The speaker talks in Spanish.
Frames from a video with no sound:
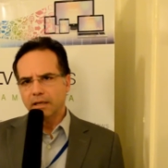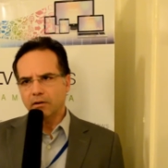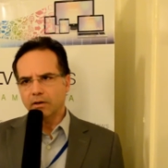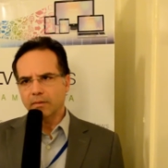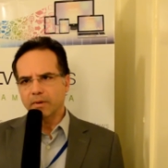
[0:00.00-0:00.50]

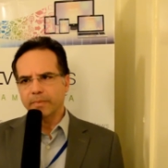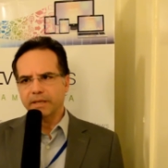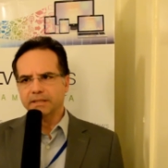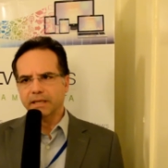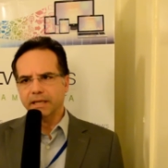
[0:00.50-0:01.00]
Ahora me
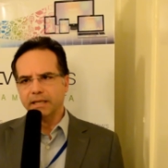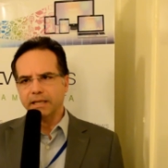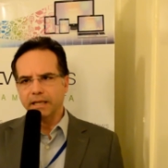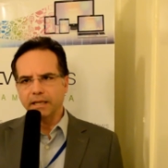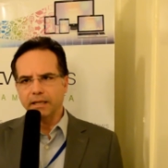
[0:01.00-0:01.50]
parece que
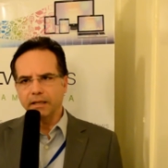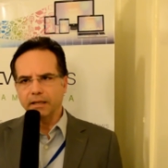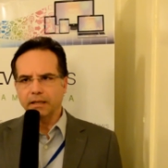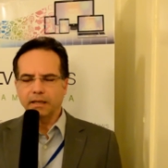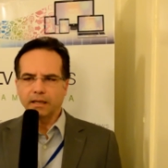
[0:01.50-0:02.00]

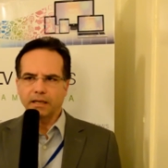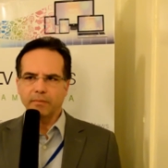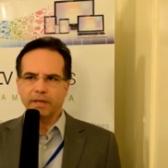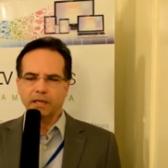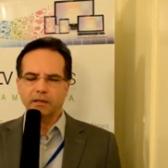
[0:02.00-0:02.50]

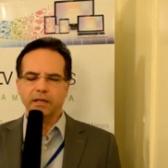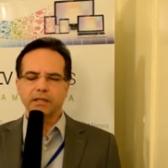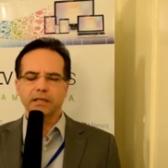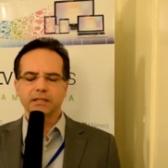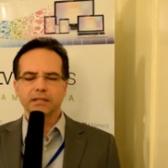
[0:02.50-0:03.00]
el mercado
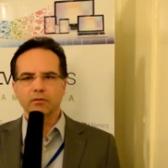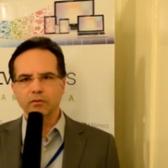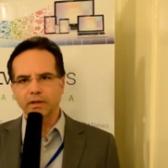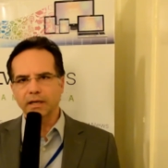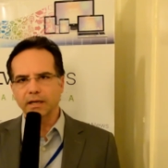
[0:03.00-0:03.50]
argentino está
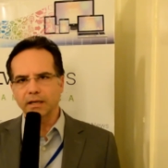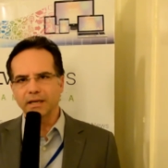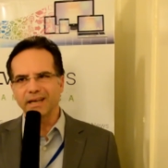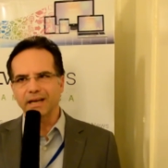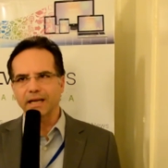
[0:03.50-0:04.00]
con una
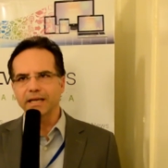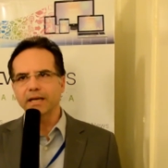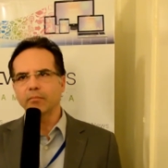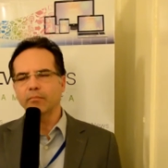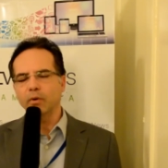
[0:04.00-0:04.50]

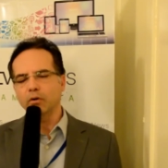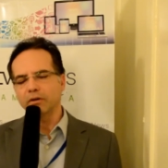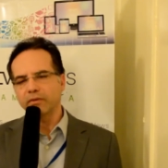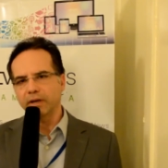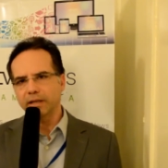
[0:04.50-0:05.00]
energía un poco
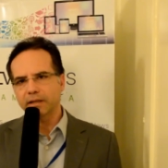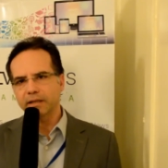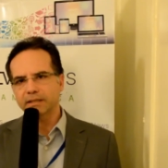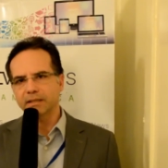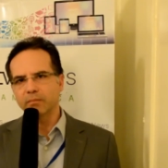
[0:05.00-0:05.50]

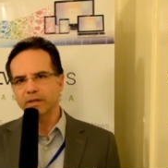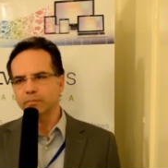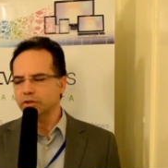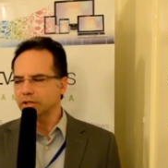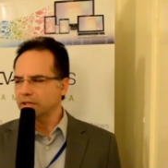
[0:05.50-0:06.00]
diferente, están más
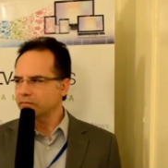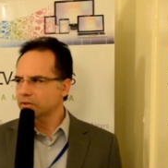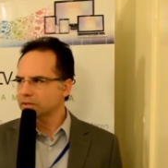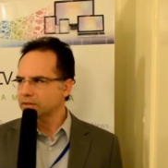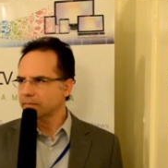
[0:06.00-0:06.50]

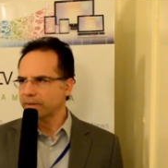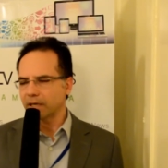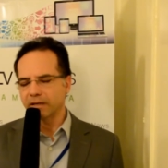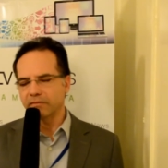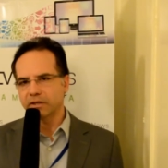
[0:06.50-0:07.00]
positivos
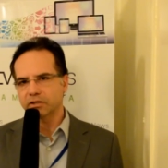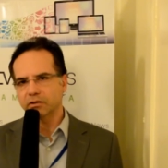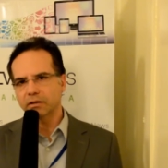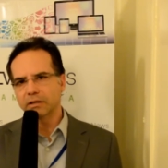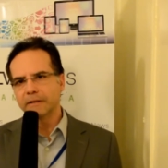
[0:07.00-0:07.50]
para la
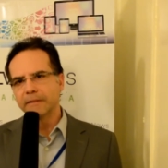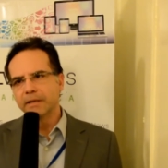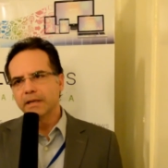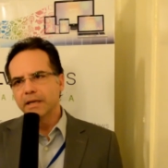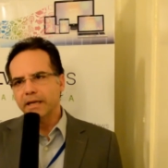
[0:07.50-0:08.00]
inversión.
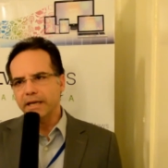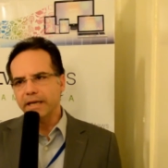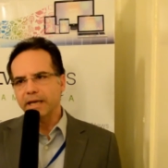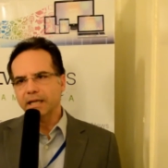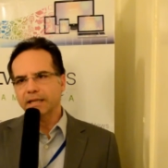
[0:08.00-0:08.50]

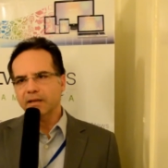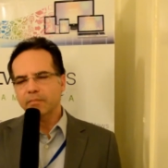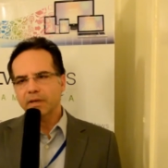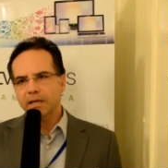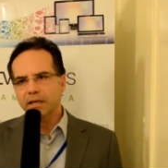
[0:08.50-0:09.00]
Y
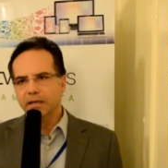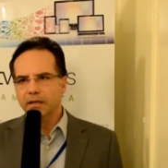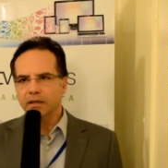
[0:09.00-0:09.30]
ATM,